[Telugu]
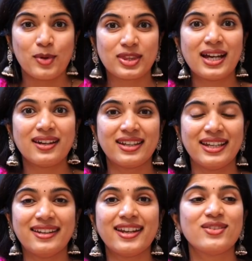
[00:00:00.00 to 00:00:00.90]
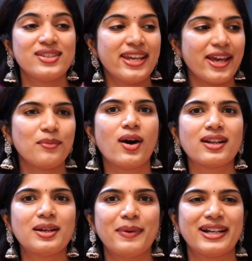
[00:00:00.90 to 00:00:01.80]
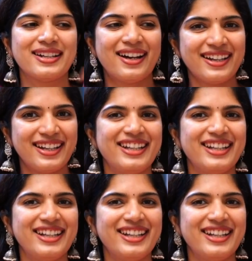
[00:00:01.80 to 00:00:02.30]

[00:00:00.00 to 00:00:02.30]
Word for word: మొత్తానికి నేను ఏ మోడల్ పెట్టినా